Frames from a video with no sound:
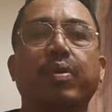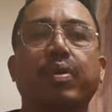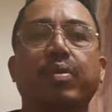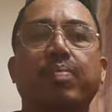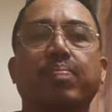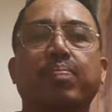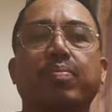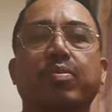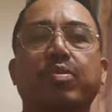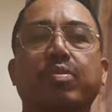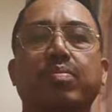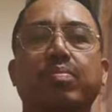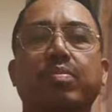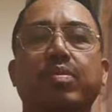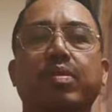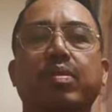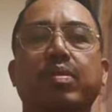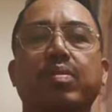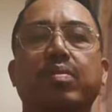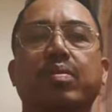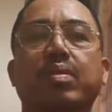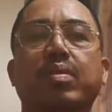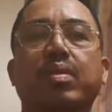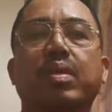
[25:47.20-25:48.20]
perform
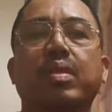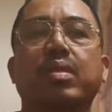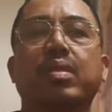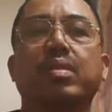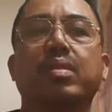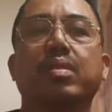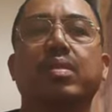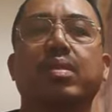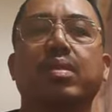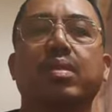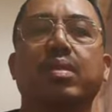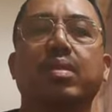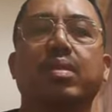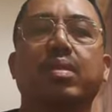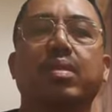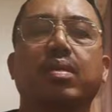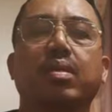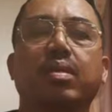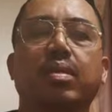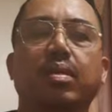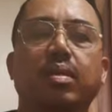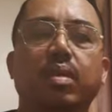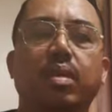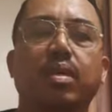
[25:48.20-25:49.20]
mo yung task
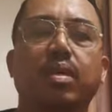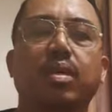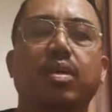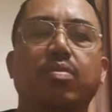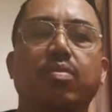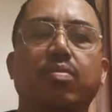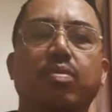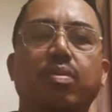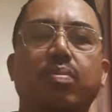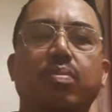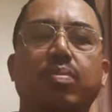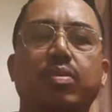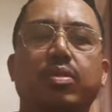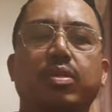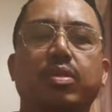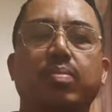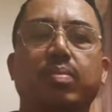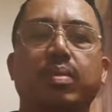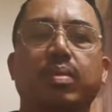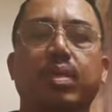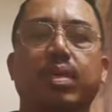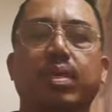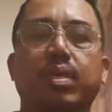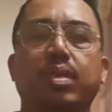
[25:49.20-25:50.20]
na gagawin mo
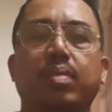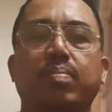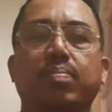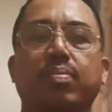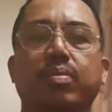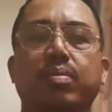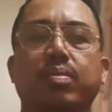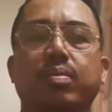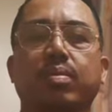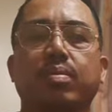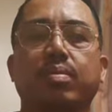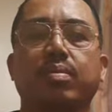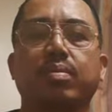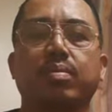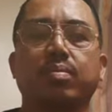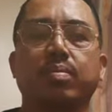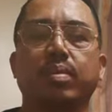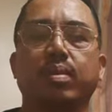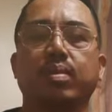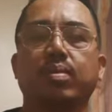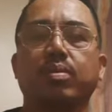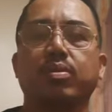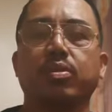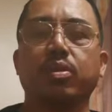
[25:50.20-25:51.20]
sa maghapon no
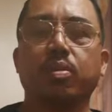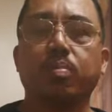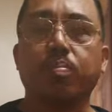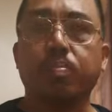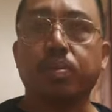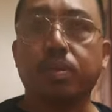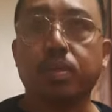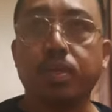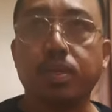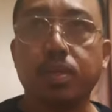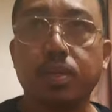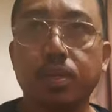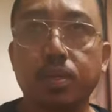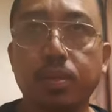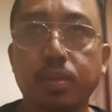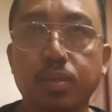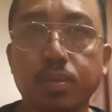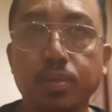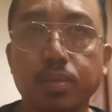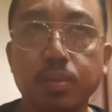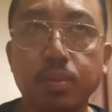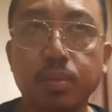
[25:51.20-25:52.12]
pero syempre